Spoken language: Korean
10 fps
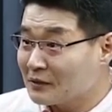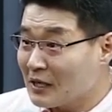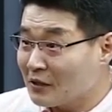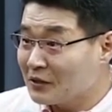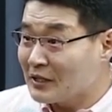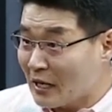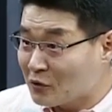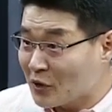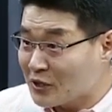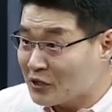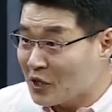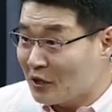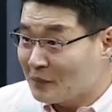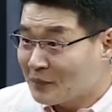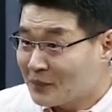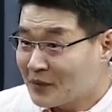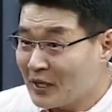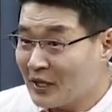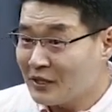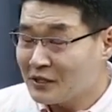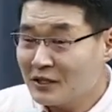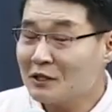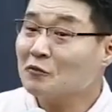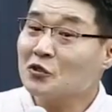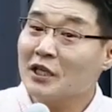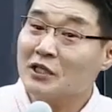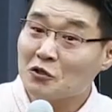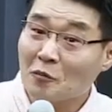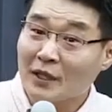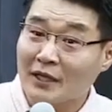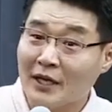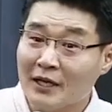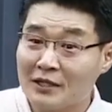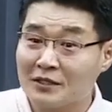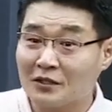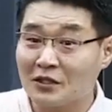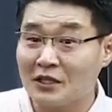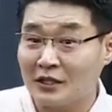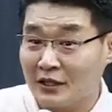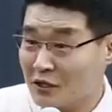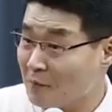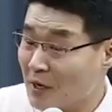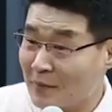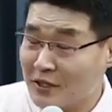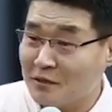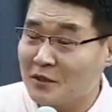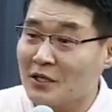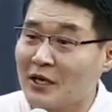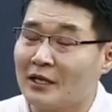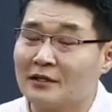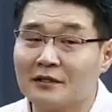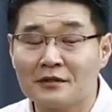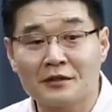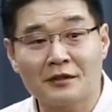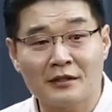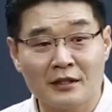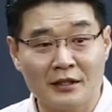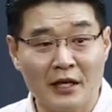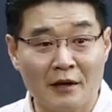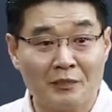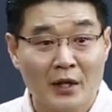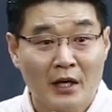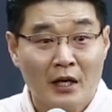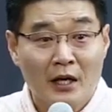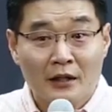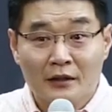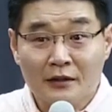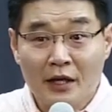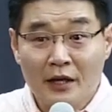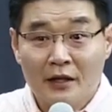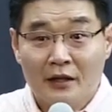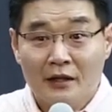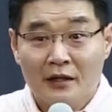사건은 알고 계시죠? 예. 19세기 초반에 있었던 일인데 1812년에 일인데 그때